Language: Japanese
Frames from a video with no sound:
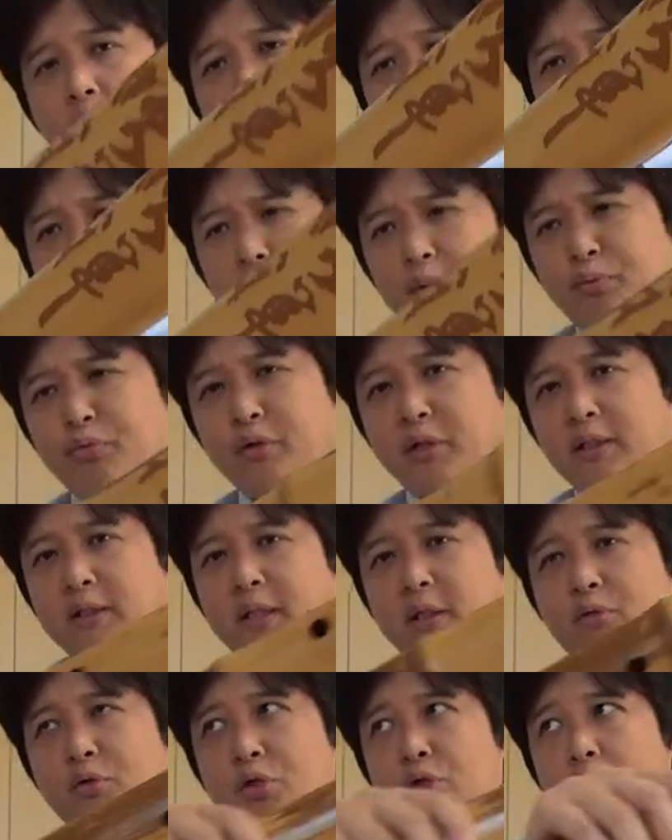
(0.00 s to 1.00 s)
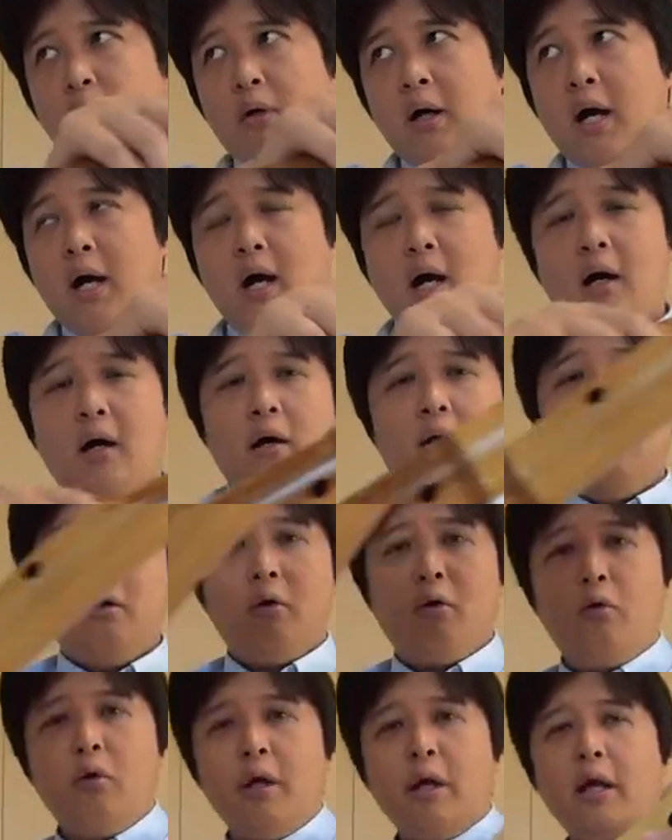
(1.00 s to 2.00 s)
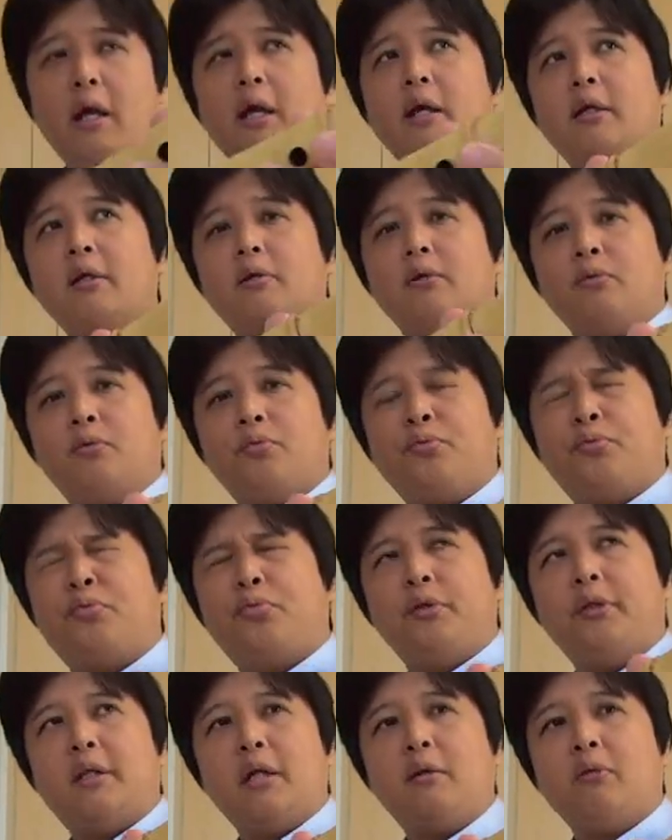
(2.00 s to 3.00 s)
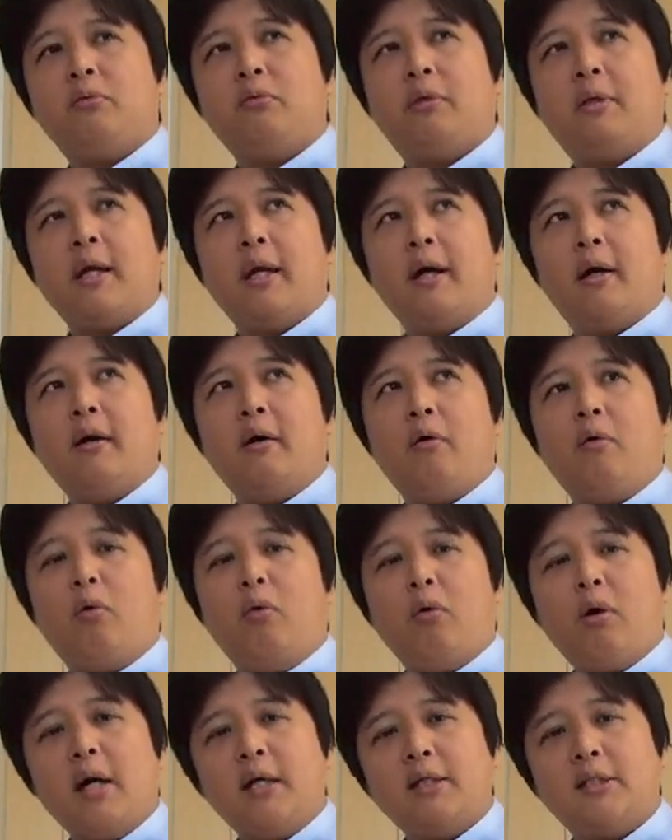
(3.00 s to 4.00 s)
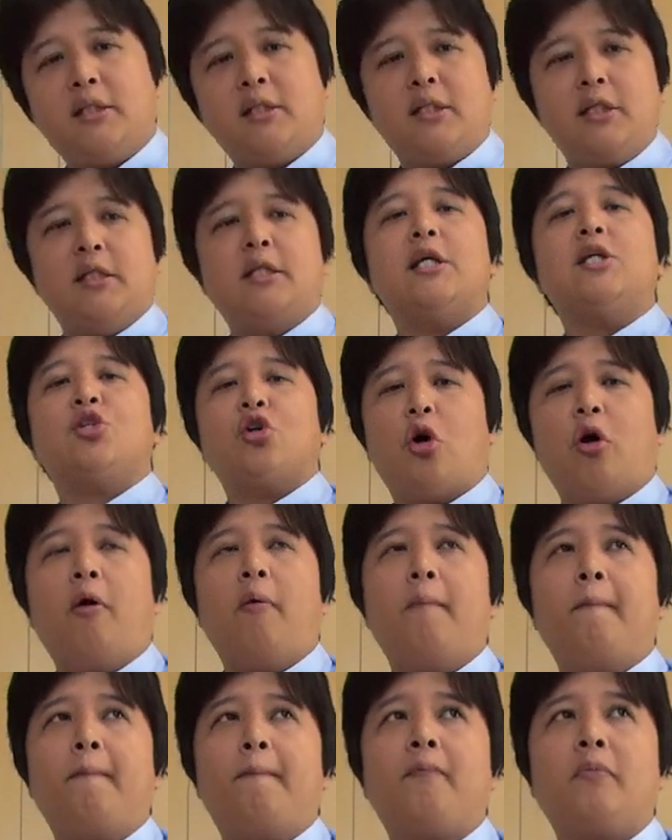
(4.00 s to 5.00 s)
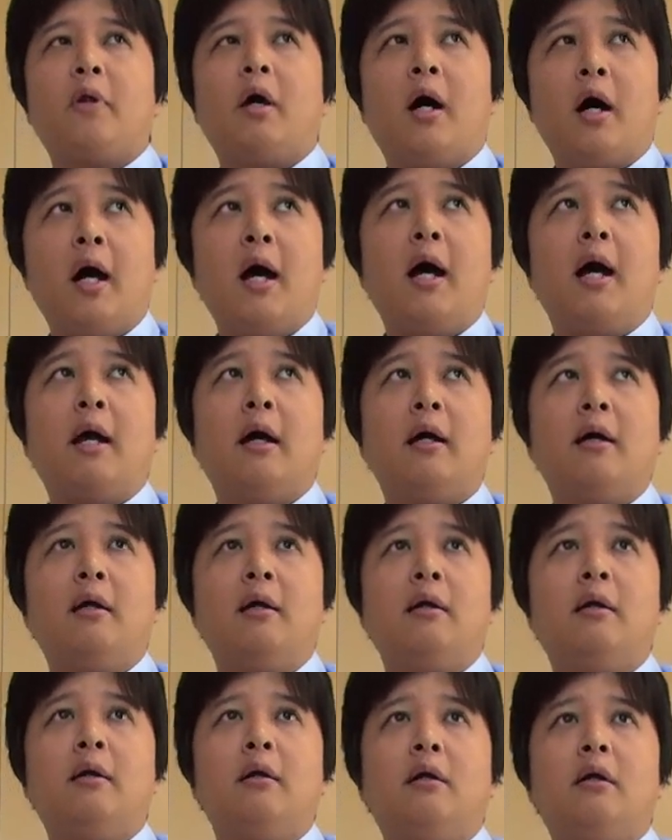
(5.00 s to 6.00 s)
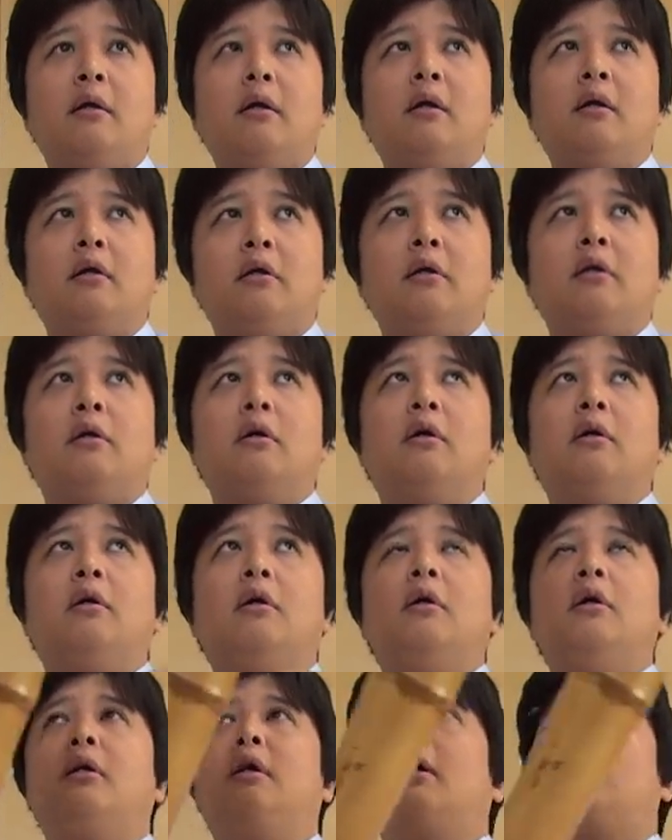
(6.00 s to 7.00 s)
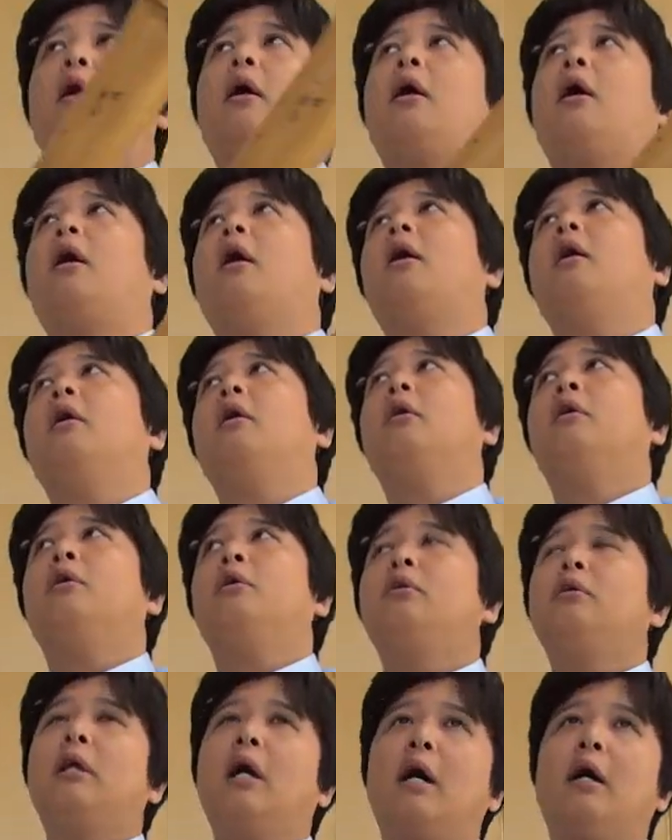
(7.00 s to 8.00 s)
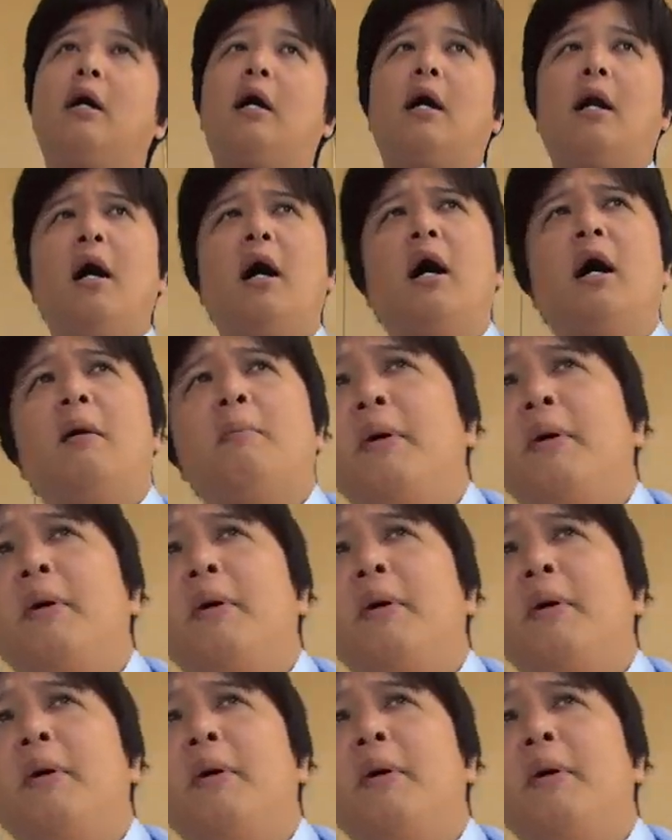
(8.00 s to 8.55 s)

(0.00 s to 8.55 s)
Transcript: れ吹いてる人が、これ吹いてるっておかしいでしょ。はい。うん。だから、普段から